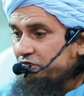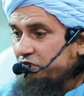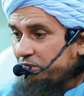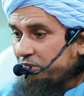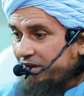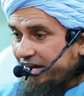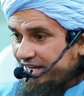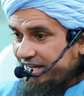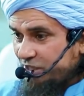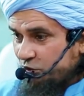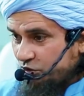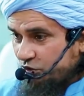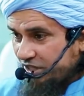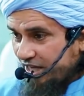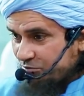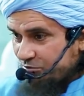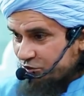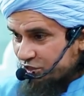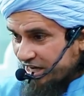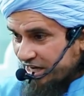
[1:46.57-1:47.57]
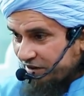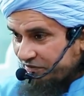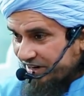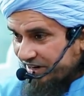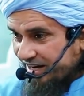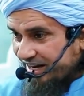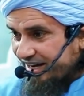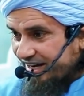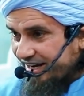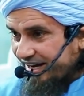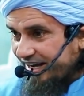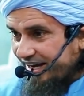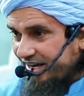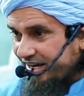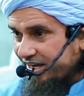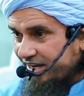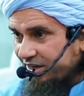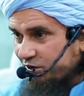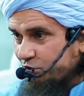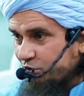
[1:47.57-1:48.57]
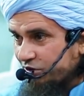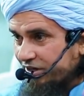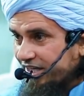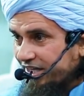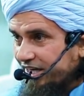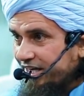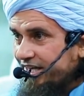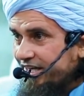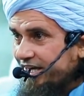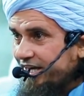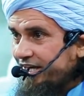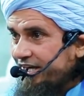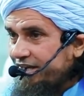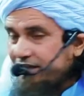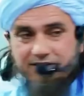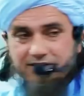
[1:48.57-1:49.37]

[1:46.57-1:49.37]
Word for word: फरमाए दुनिया मुसाफिर खाना है उनके लिए